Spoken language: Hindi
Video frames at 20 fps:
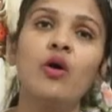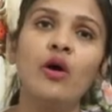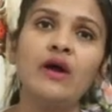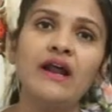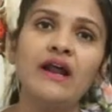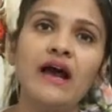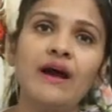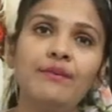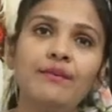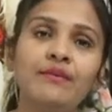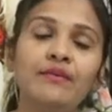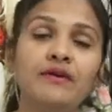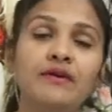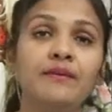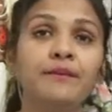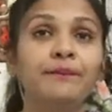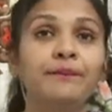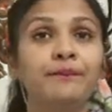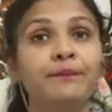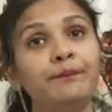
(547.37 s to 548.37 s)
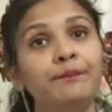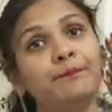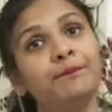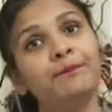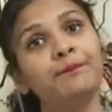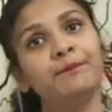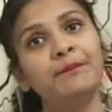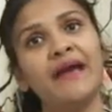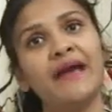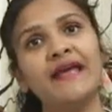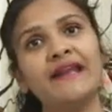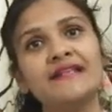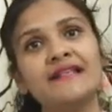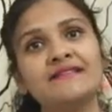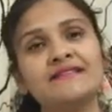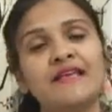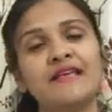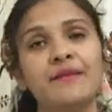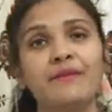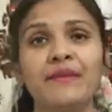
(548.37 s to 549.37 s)
और आप
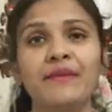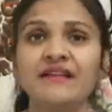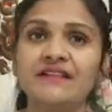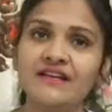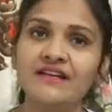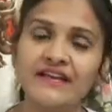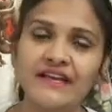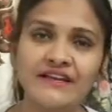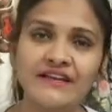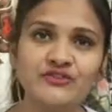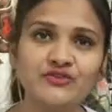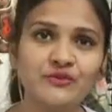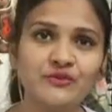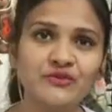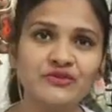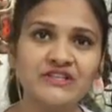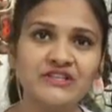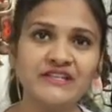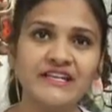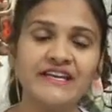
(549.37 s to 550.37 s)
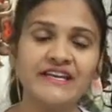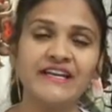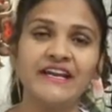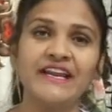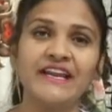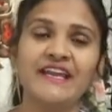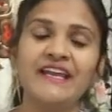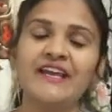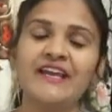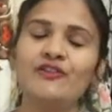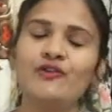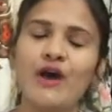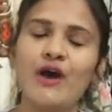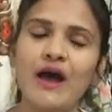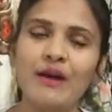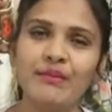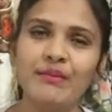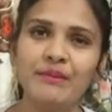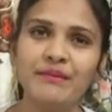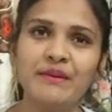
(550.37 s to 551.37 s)
पेरेंट्स हैं मदर है जो मुझे देख रही हैं तो
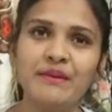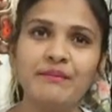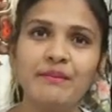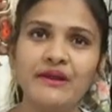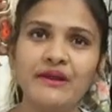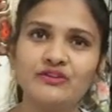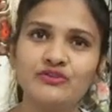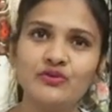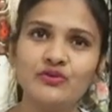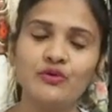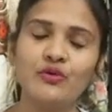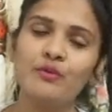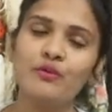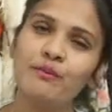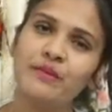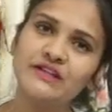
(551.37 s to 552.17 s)
आप अपने बच्चों को